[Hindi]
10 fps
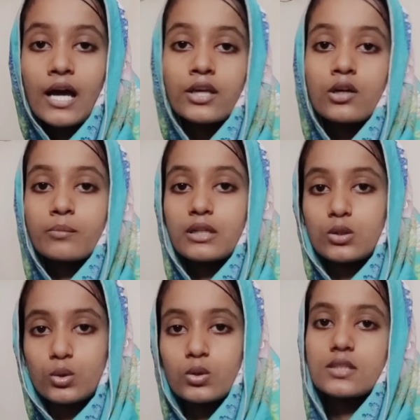भाई और मैं
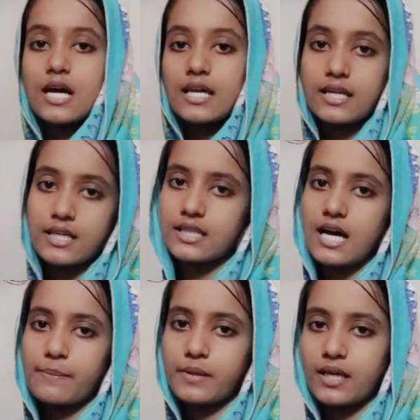दोनों जा रहे हैं निदा
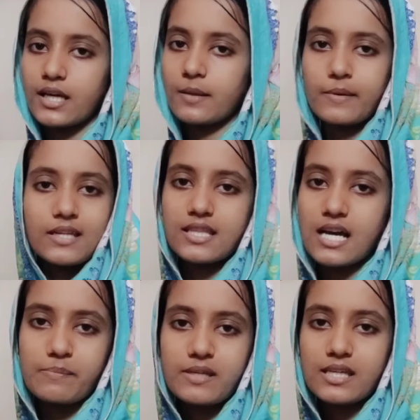आपी के घर पे निदा
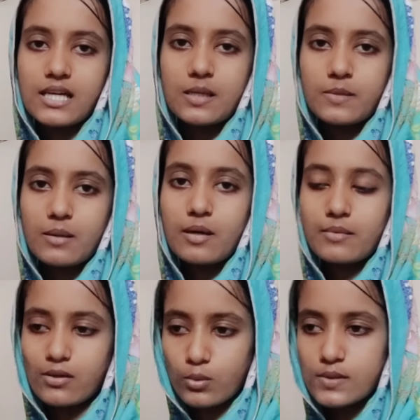आपी के घर भी अब
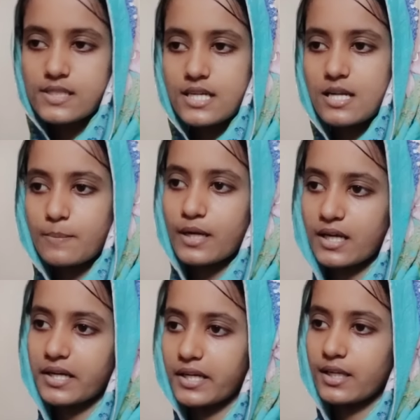हमें रोज़ जाना
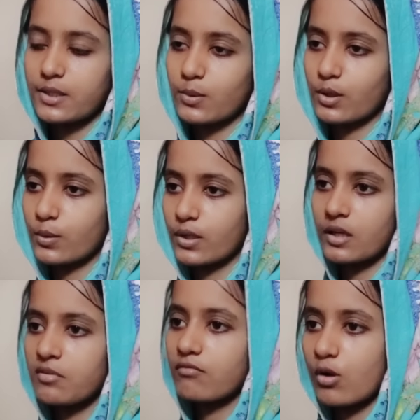पड़ेगा डेली क्योंकि
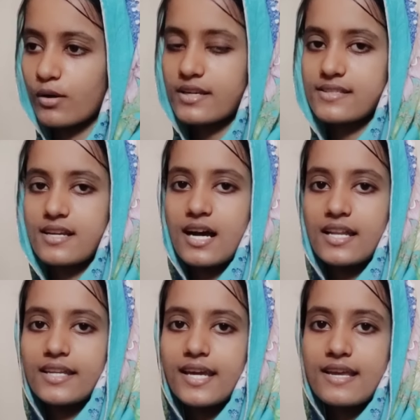उन्हें भी ब्लॉगिंग
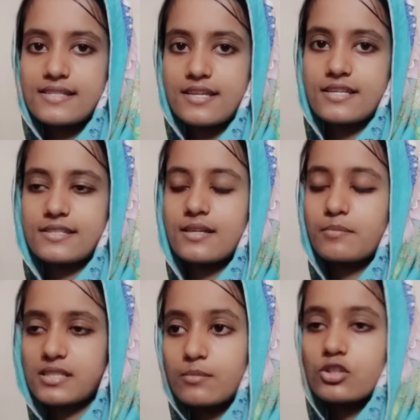सिखानी है आहिस्ता आहिस्ता
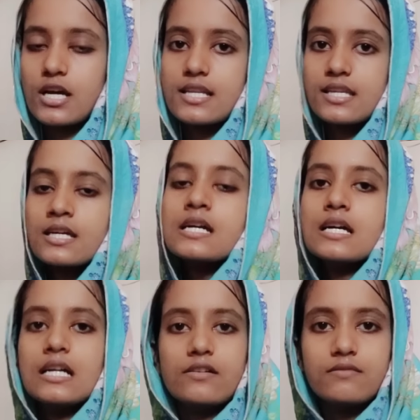समझानी है
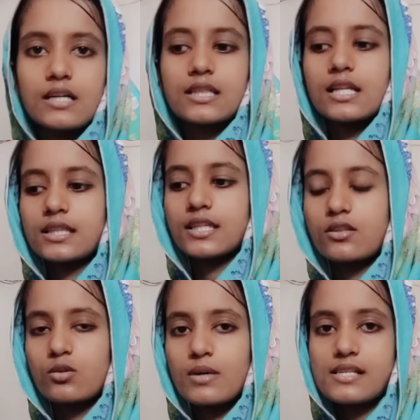वक्त लगता है
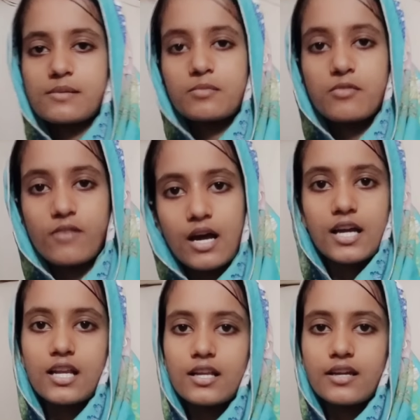तो बस अभी मैं
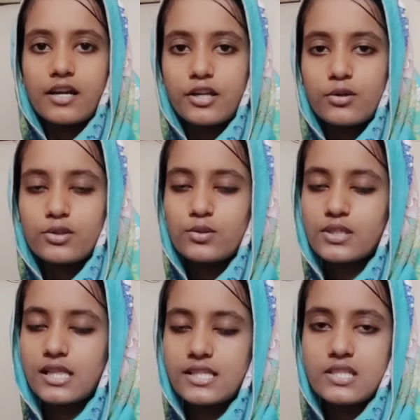वहाँ के लिए रेडी होती हूँ
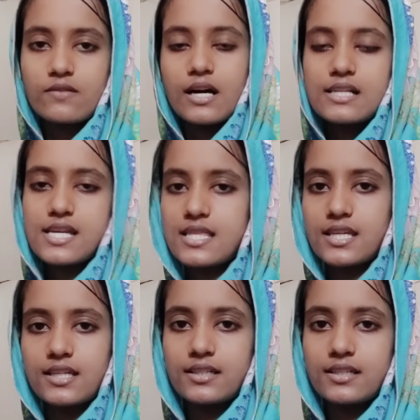जल्दी से वहाँ जाते हैं